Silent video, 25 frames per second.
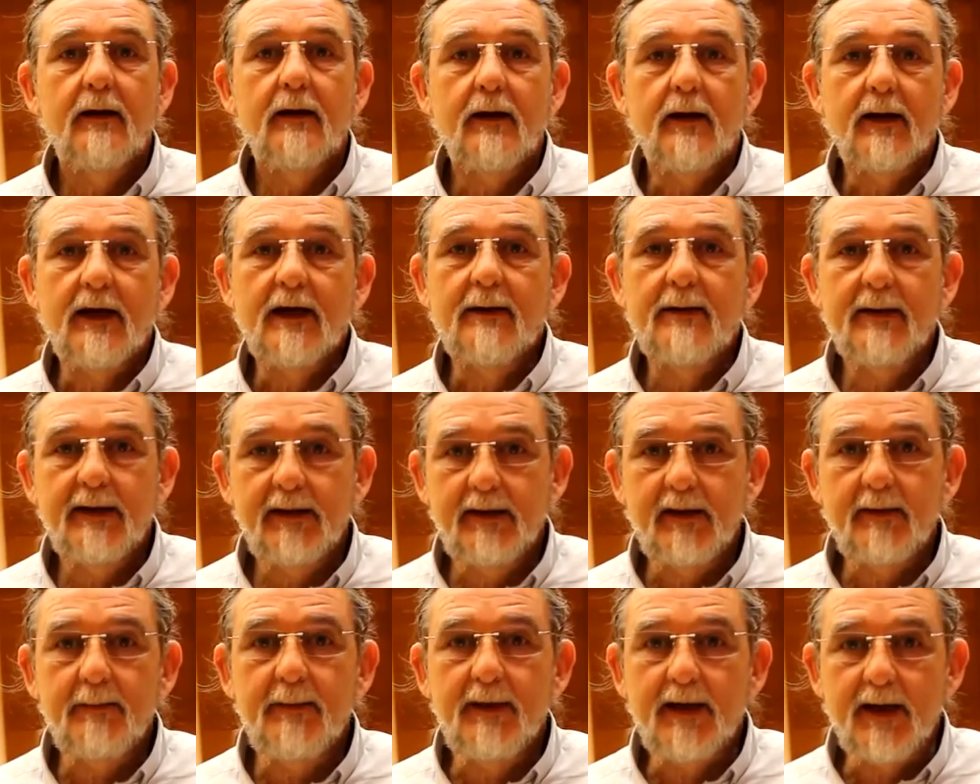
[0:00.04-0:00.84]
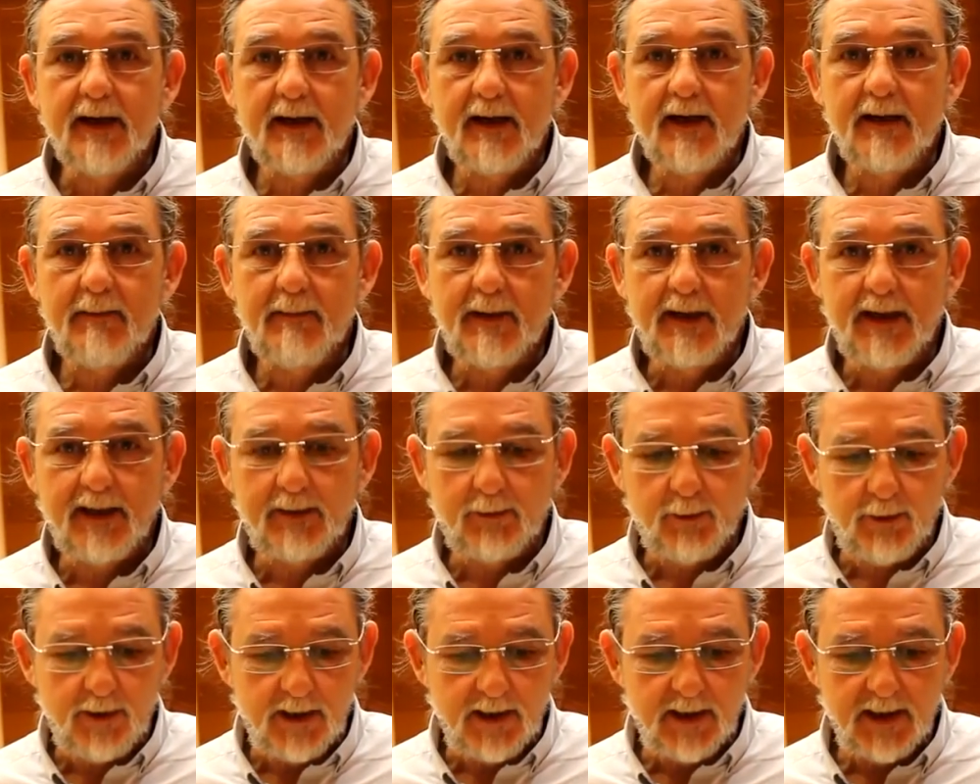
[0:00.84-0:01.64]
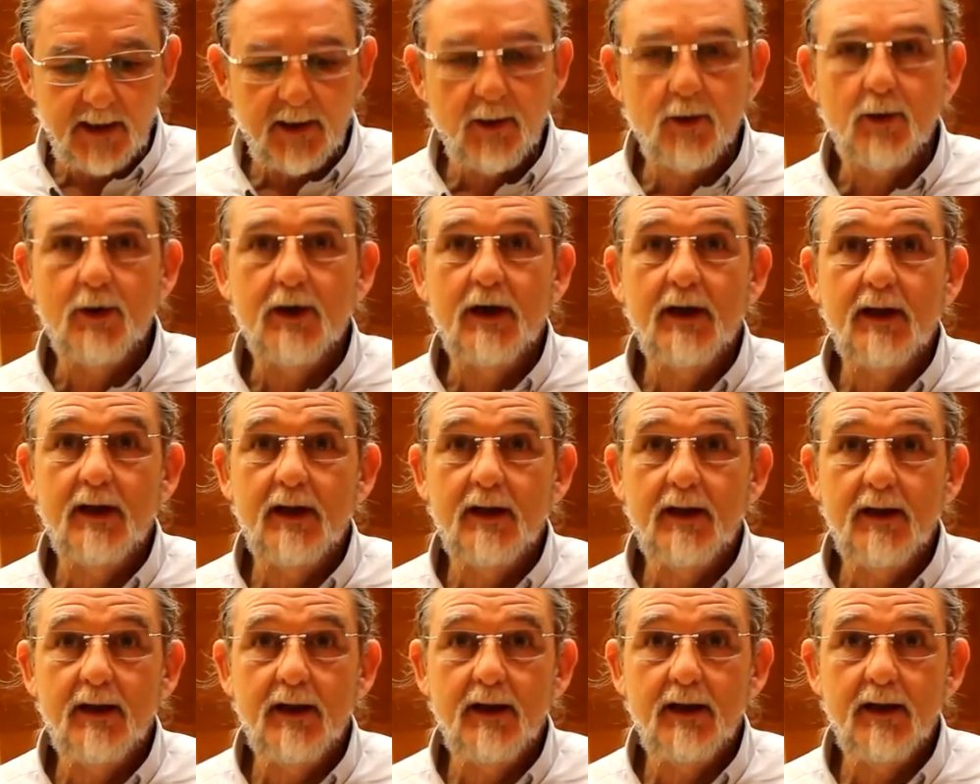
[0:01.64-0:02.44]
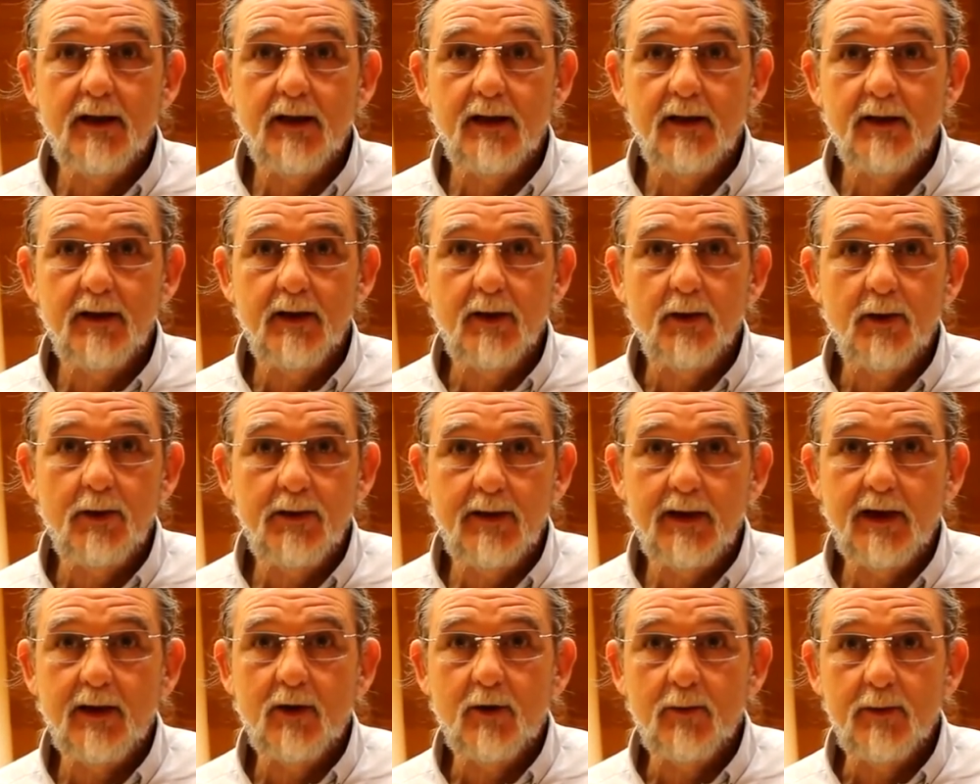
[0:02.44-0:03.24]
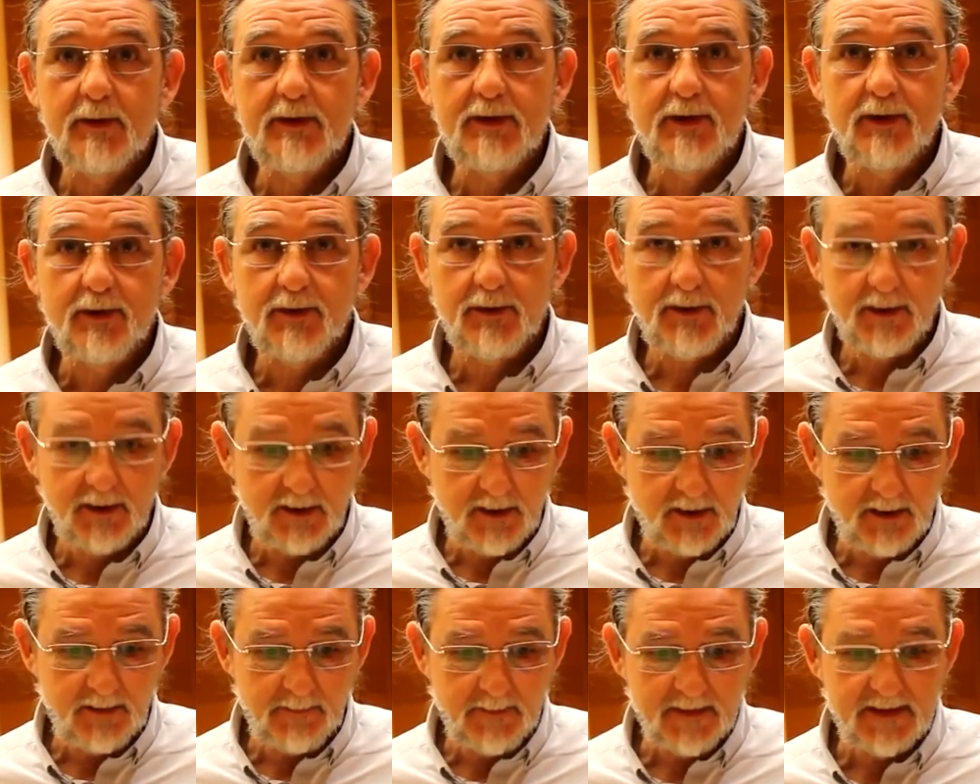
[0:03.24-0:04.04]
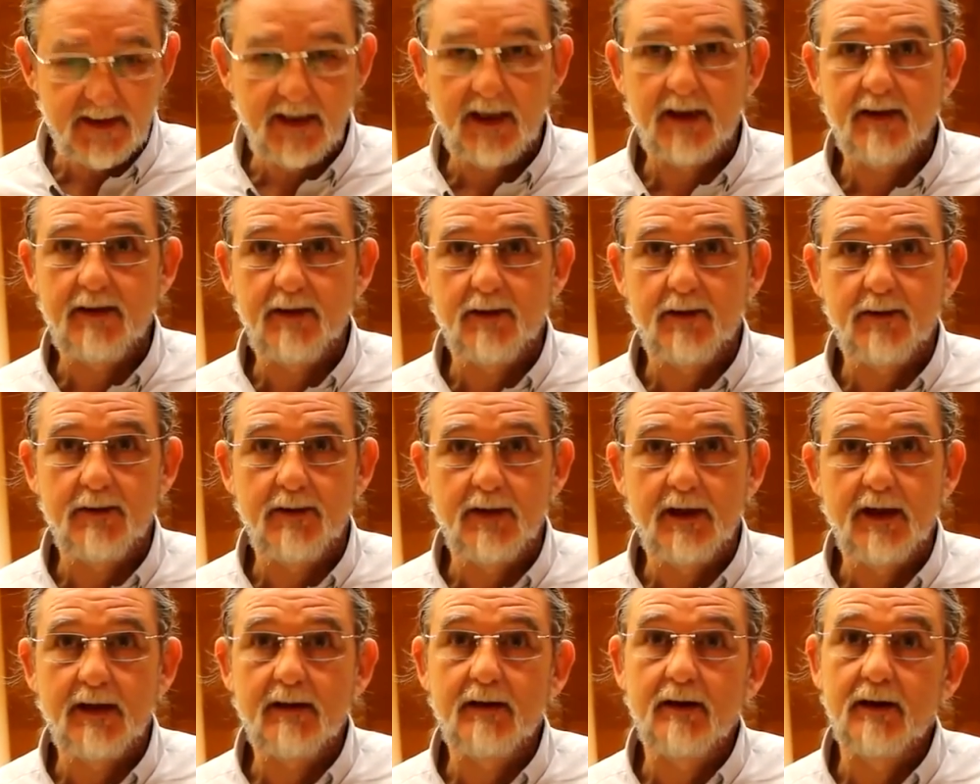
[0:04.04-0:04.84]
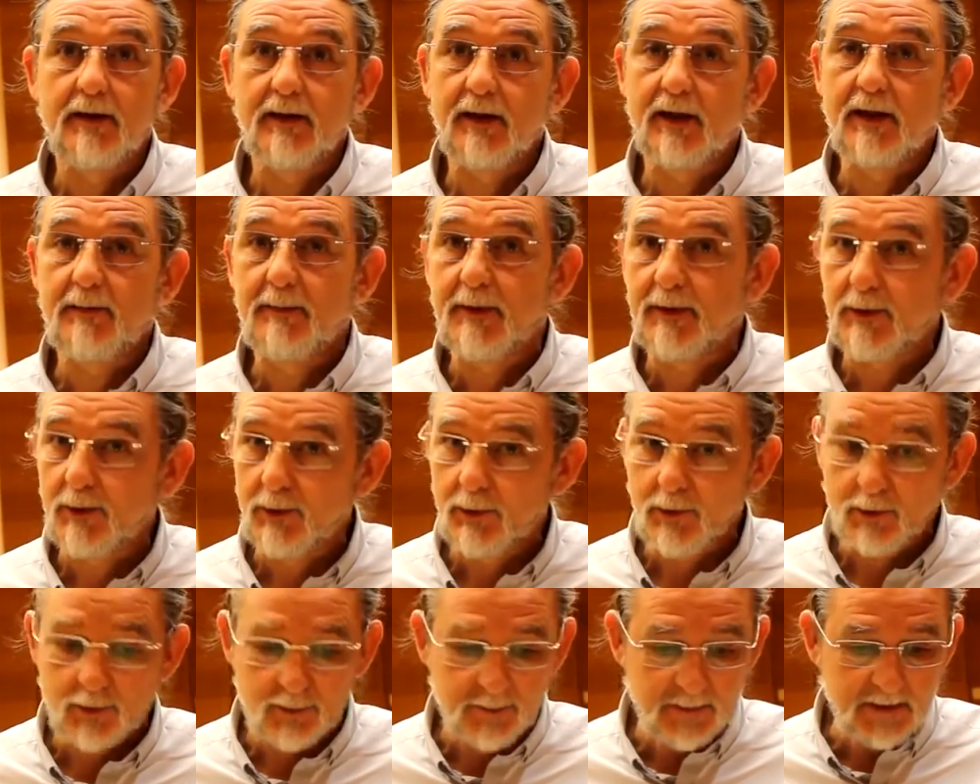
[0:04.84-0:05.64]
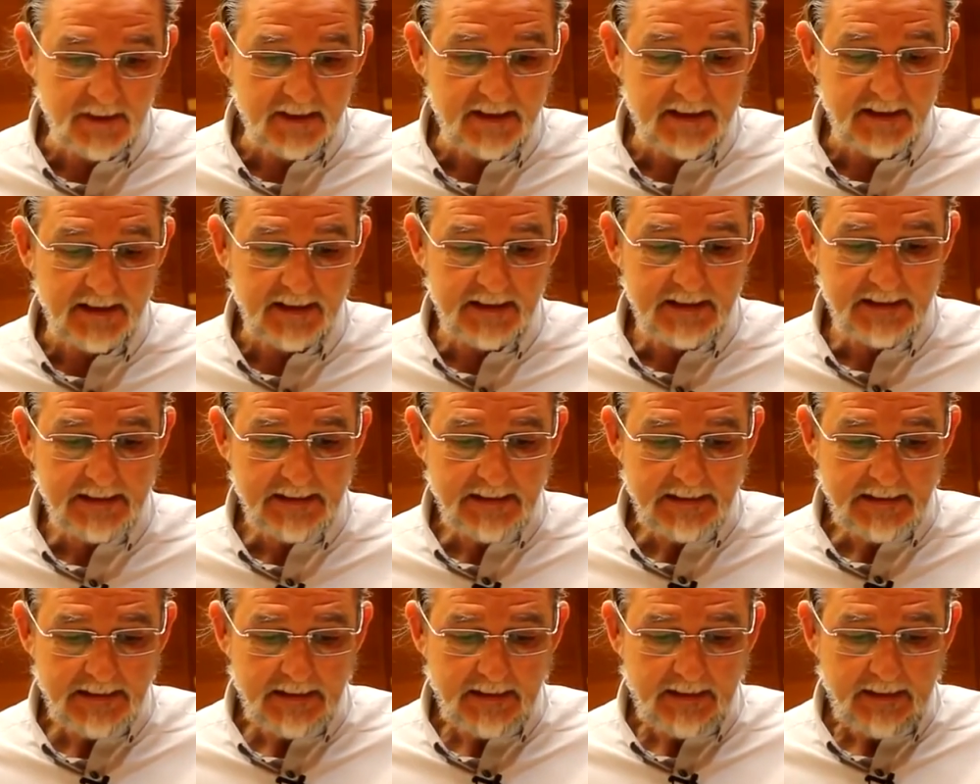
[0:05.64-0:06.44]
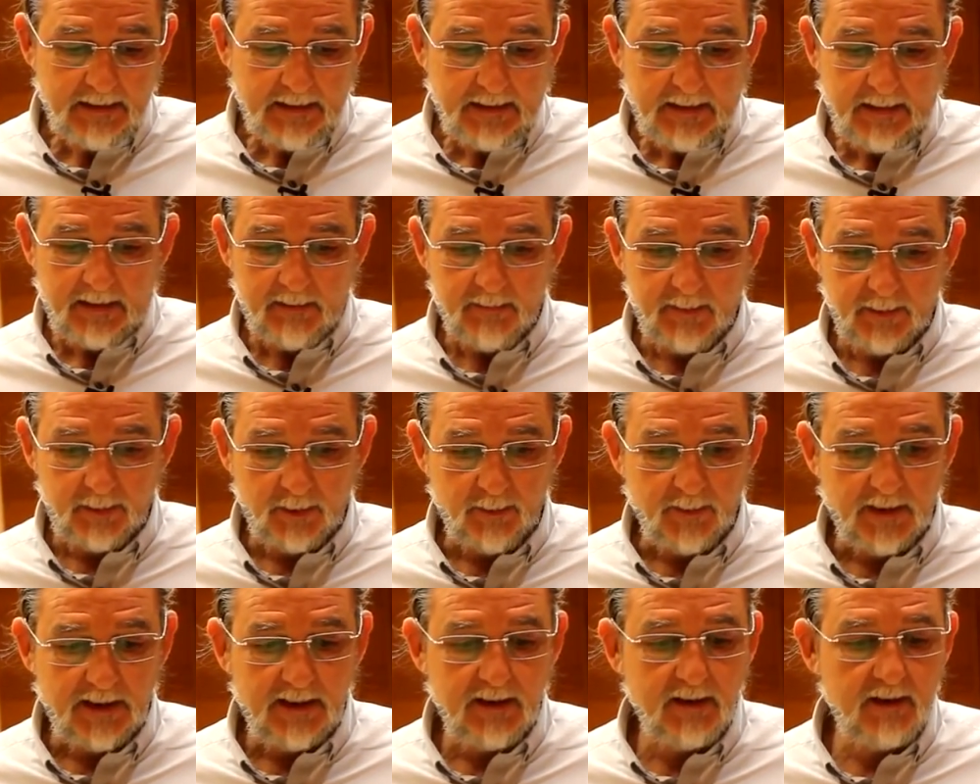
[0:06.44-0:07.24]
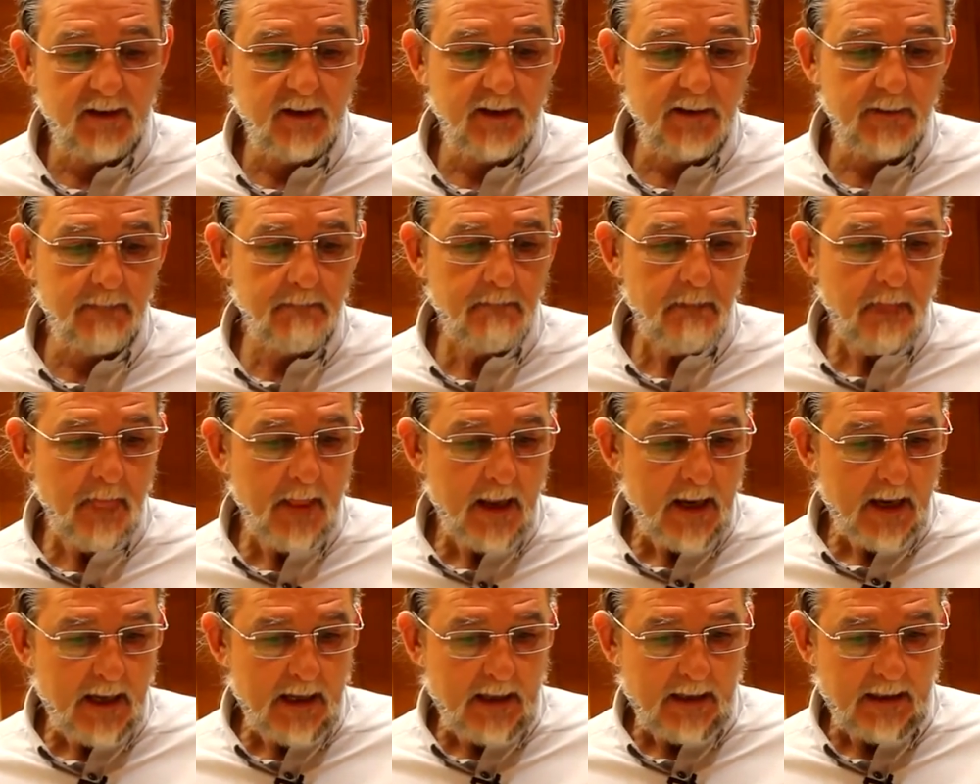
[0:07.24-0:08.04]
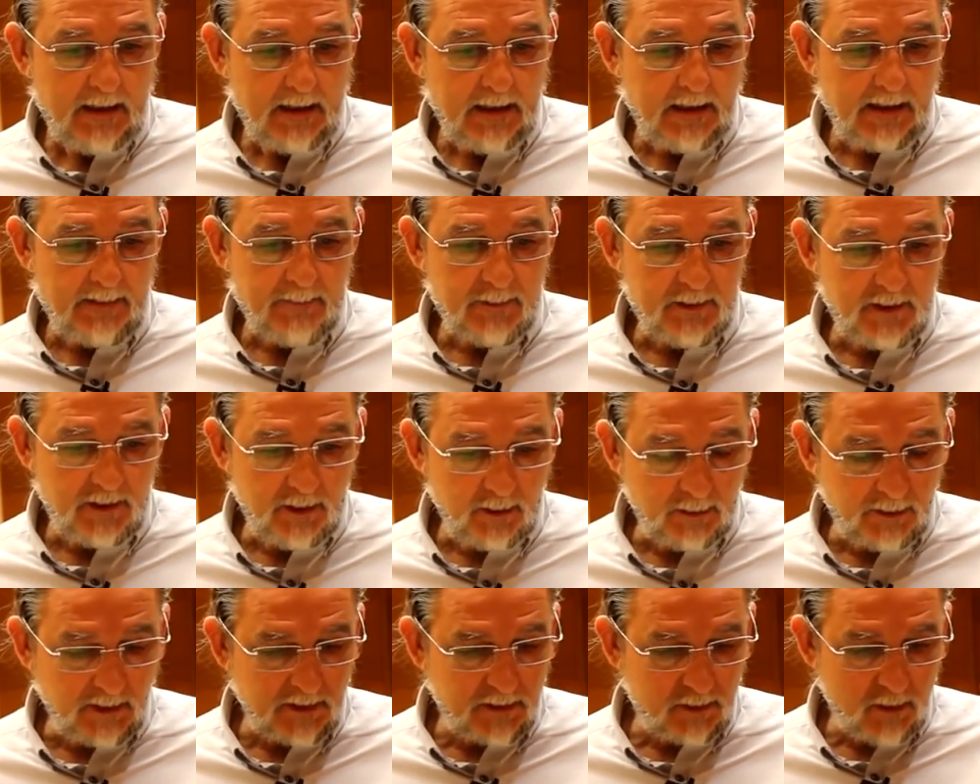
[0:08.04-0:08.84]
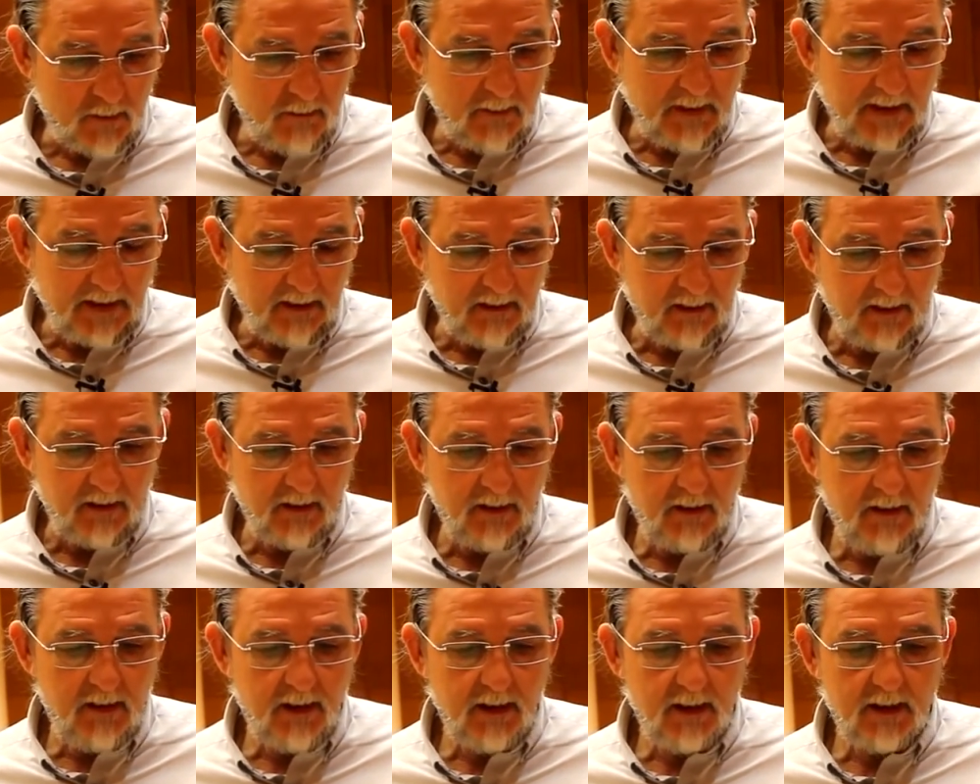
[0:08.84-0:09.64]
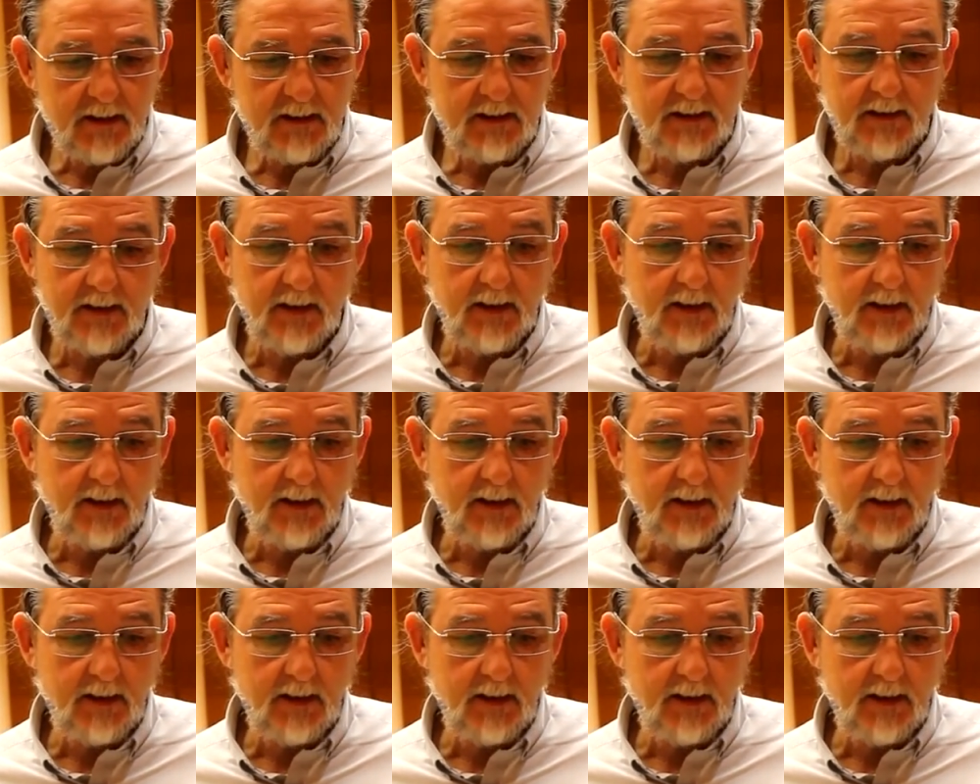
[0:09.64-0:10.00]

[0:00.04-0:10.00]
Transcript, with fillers: Acaba de terminar la maratoniana jornada de, hoy de la Comisión de Investigación del Accidente de Metro 2006 en Metro Valencia, en la que hemos tenido tres comparecencias.